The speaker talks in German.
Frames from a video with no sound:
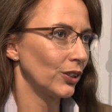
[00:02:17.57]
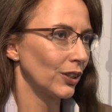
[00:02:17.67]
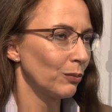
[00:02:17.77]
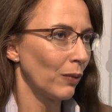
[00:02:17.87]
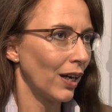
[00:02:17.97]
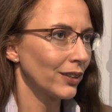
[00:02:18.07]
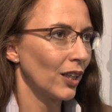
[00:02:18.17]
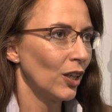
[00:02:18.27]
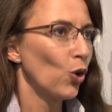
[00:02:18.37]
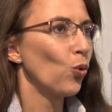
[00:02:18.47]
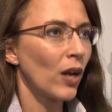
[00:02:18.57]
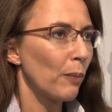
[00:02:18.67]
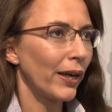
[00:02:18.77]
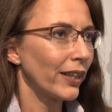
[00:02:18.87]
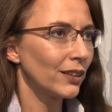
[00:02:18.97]
Sinn macht,
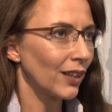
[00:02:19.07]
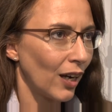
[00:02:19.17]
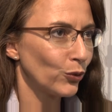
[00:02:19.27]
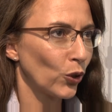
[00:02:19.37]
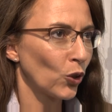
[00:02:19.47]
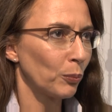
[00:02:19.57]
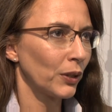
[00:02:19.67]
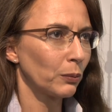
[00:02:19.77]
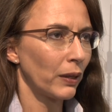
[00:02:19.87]
unabhängig davon, ob jetzt mhm.